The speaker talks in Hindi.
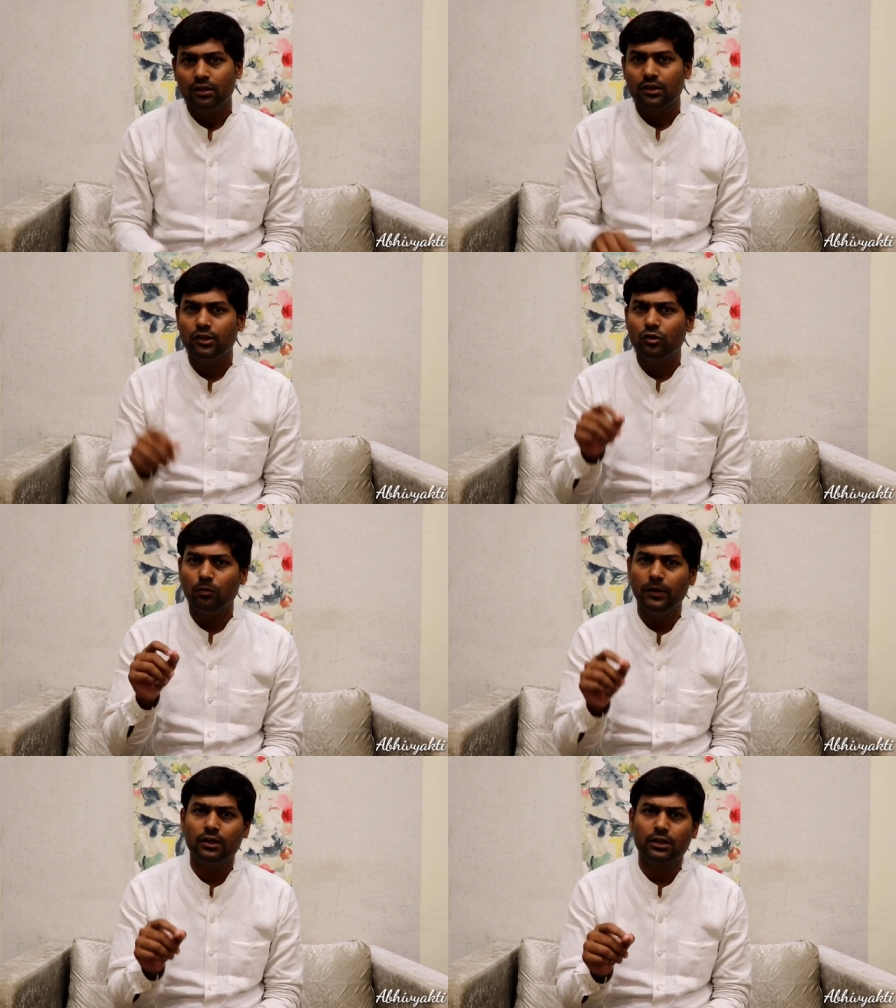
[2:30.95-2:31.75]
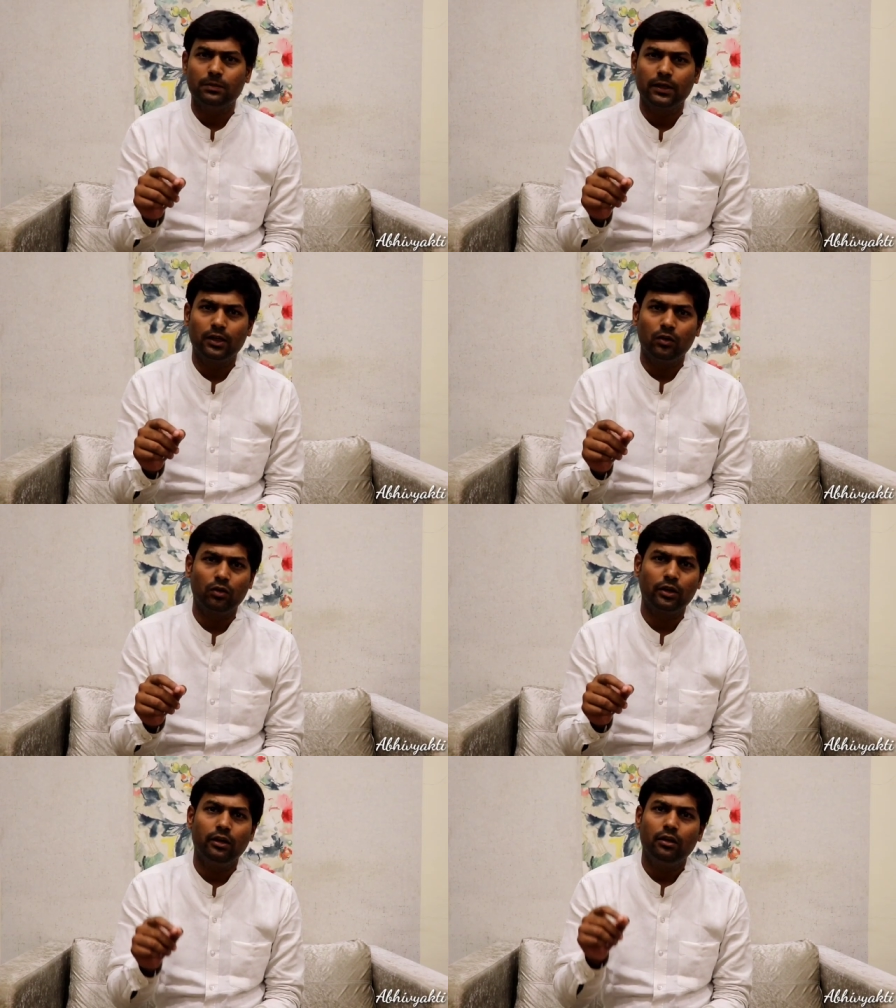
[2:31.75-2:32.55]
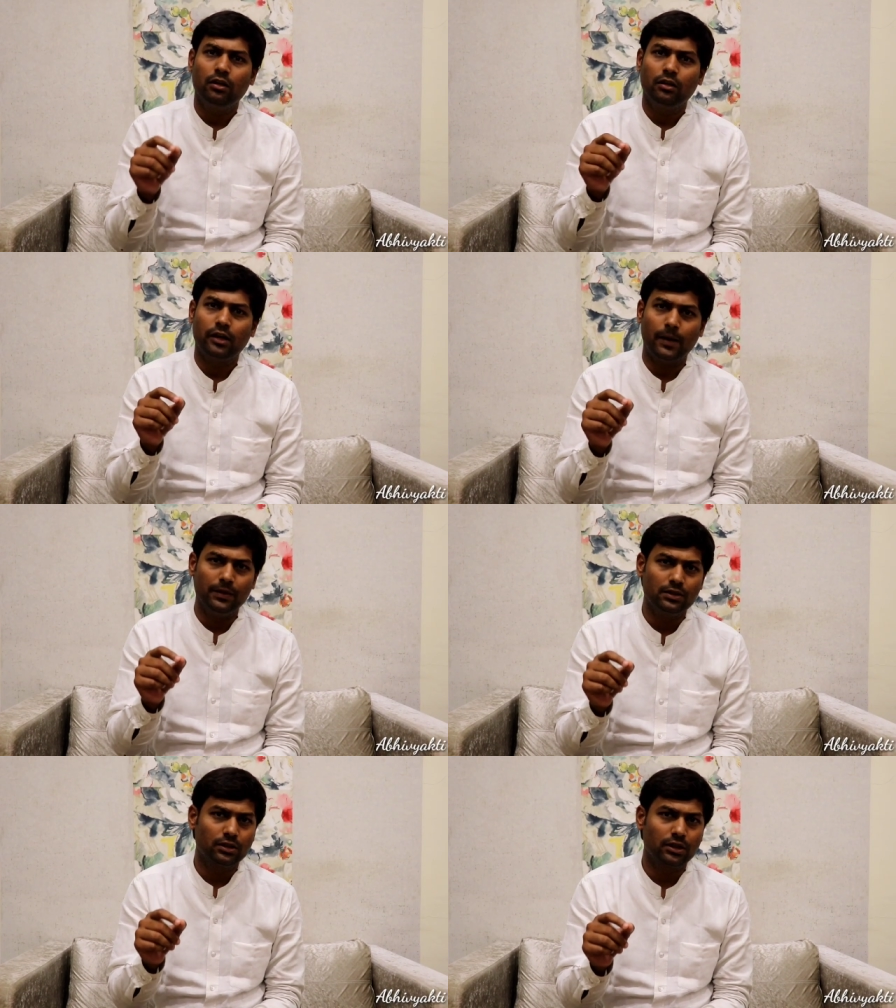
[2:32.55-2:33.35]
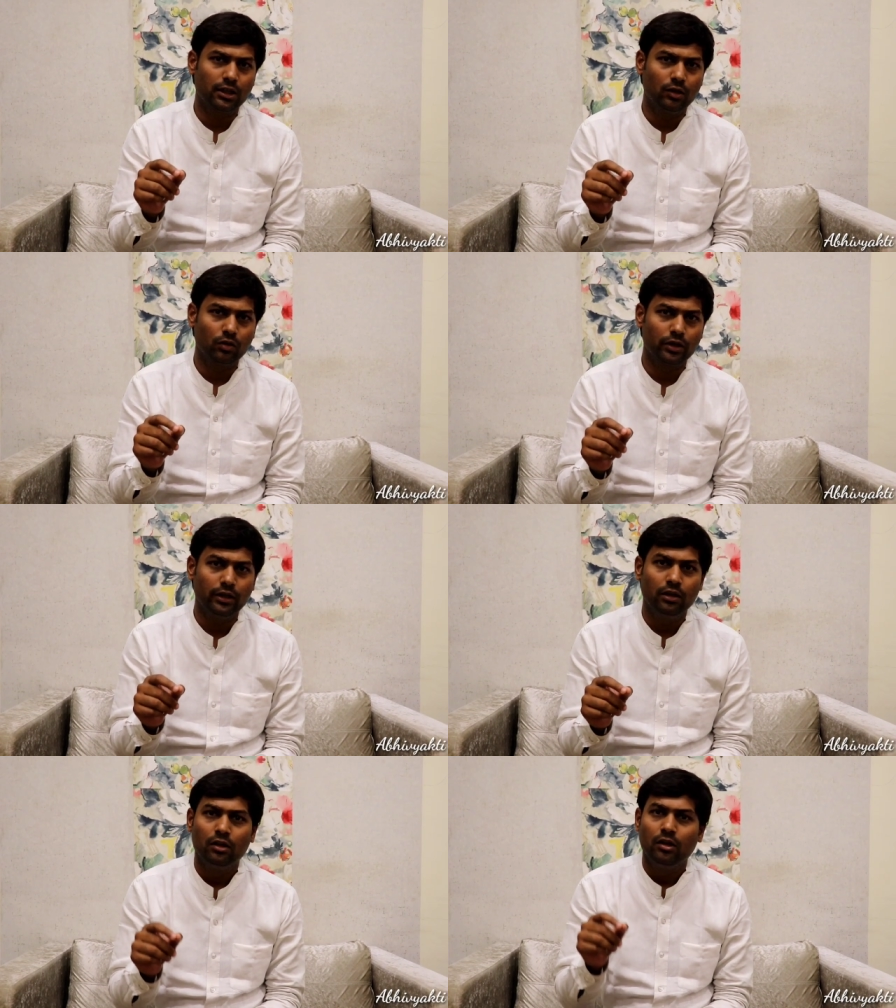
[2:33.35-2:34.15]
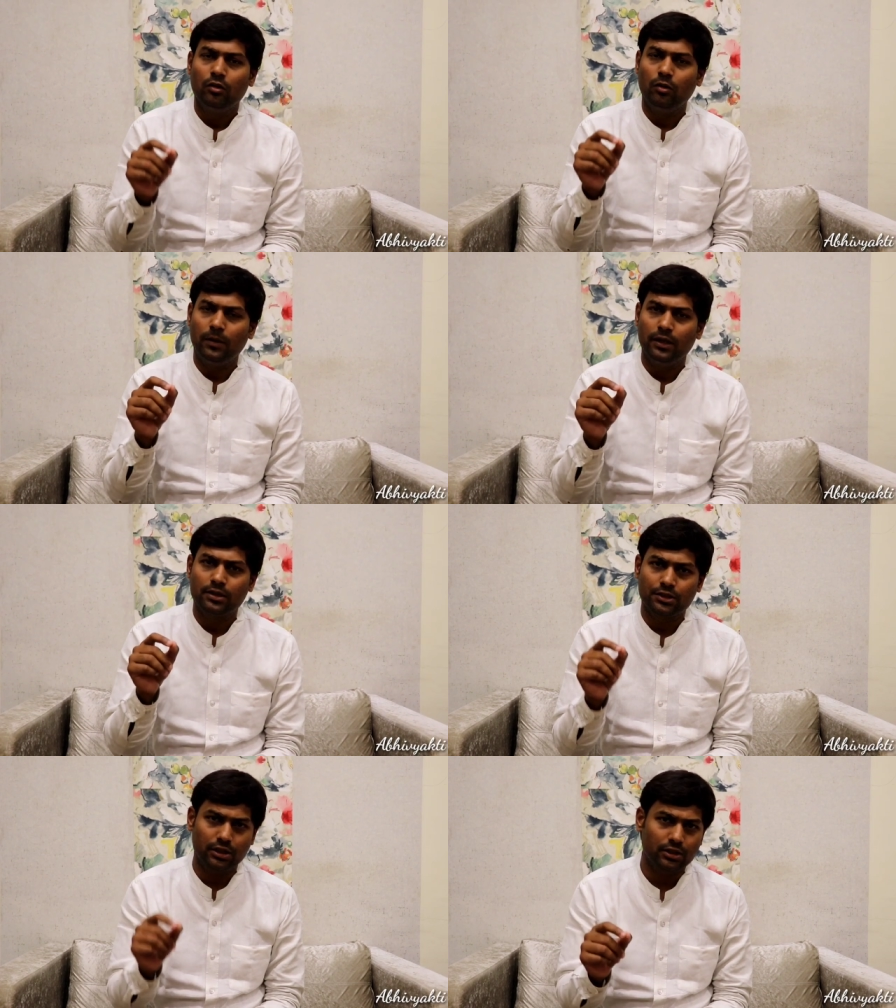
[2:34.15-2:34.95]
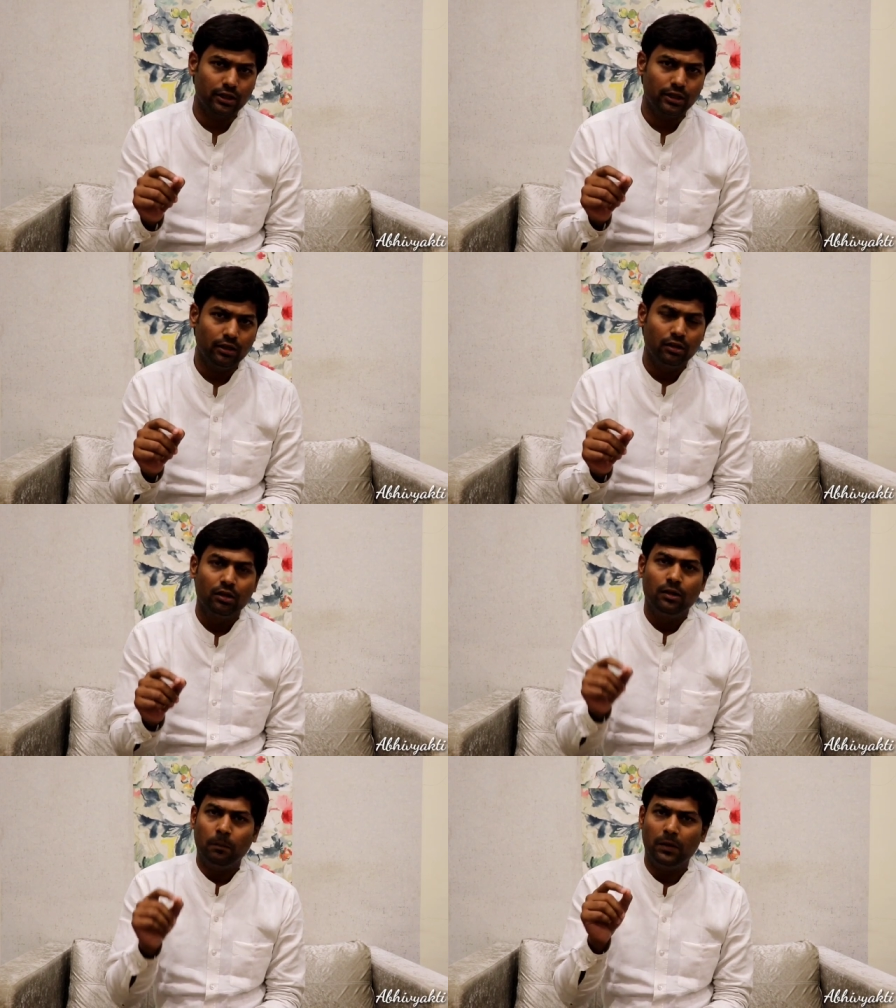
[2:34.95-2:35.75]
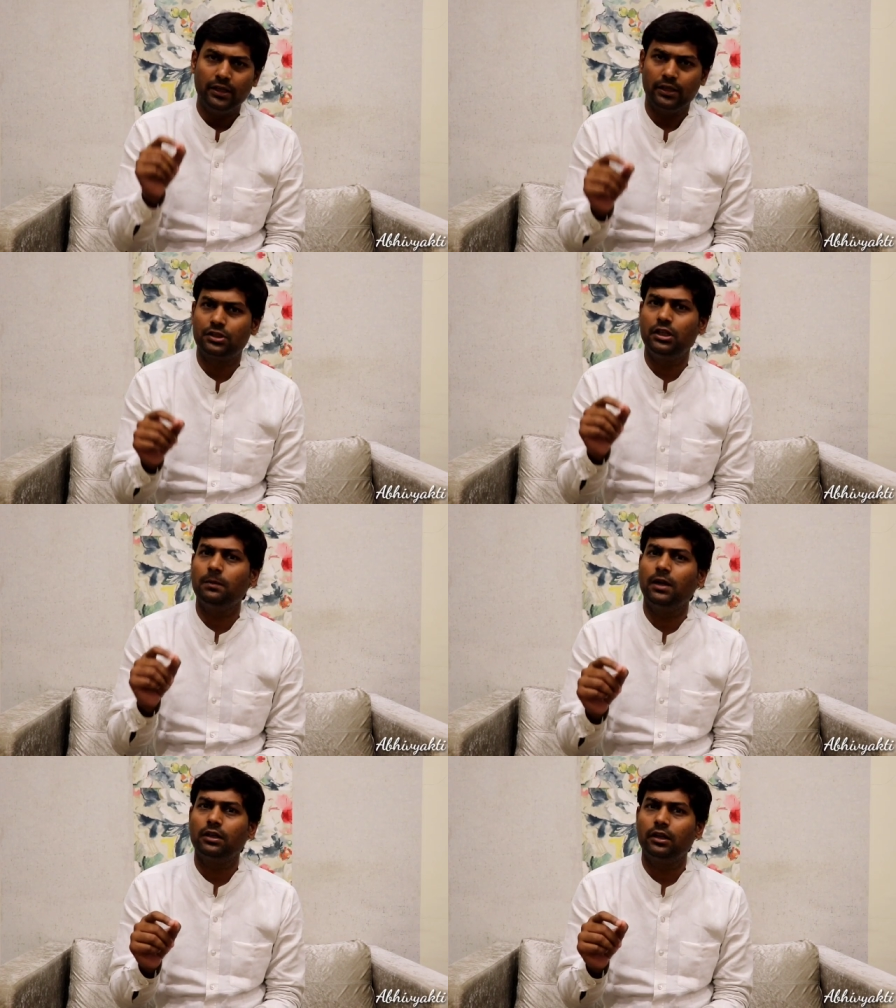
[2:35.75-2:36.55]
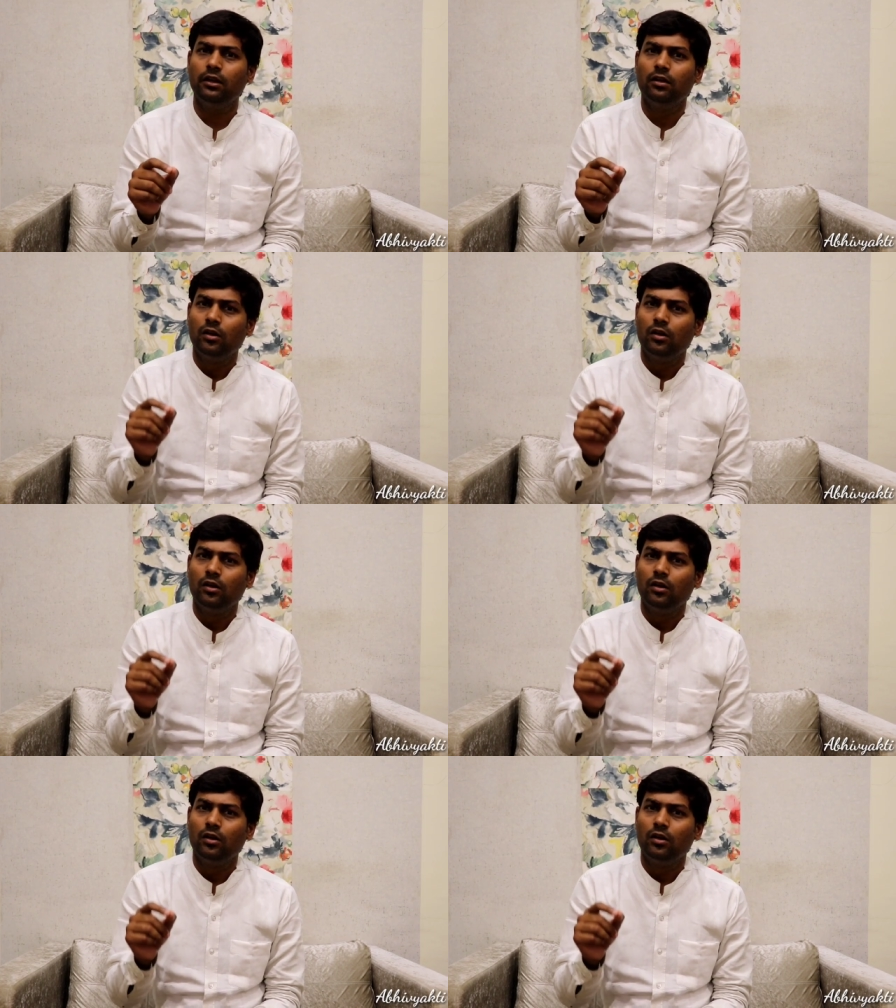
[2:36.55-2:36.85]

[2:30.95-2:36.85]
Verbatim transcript: कि जो भी कस्बे के लोग हैं ग्रामीण क्षेत्र के लोग हैं वो बड़े सचेत रहे बड़ी अच्छी बात है